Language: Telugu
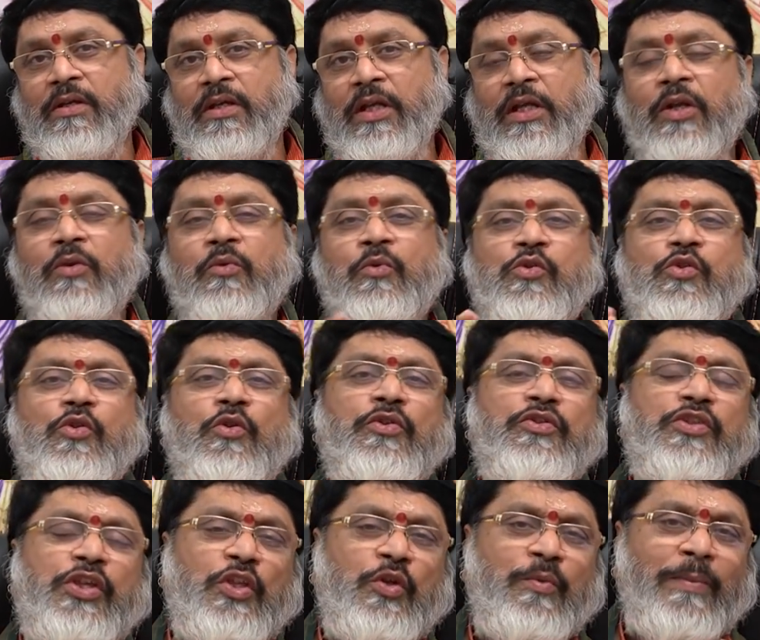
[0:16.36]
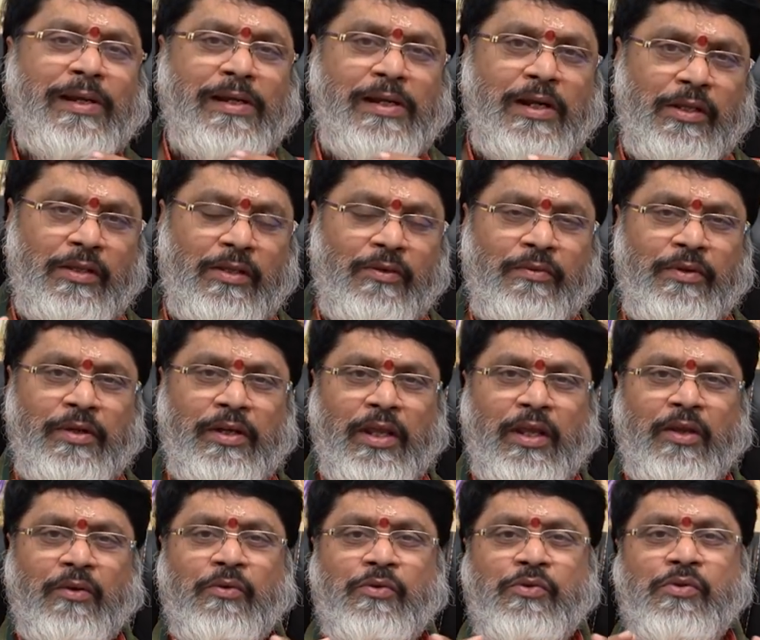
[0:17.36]
ఇక్కడ కుజుడు గురించి ఎందుకు మాట్లాడుతున్నామంటే
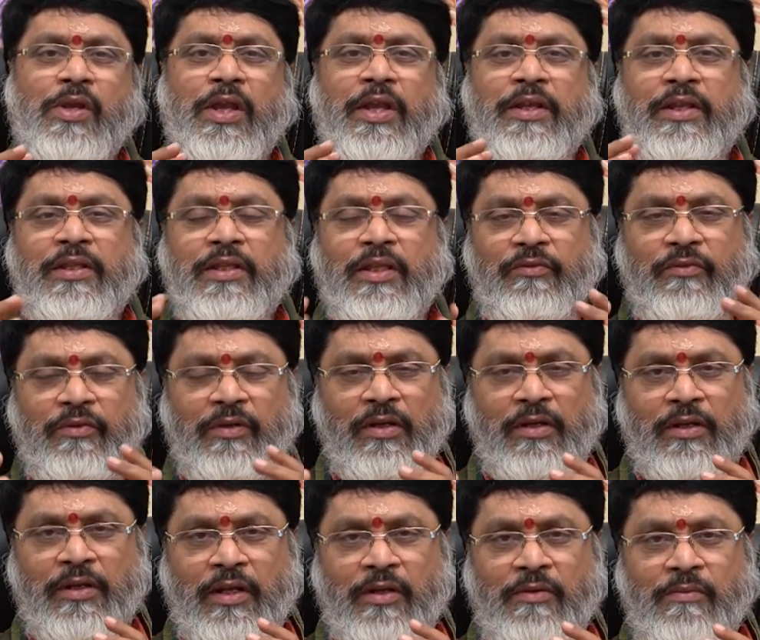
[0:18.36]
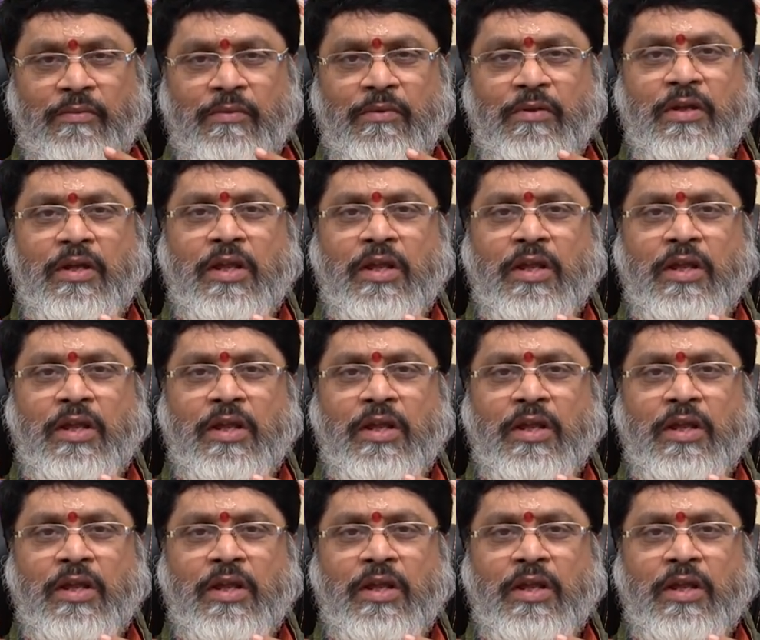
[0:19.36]
కుజుడు అగ్నితత్వం గల గ్రహము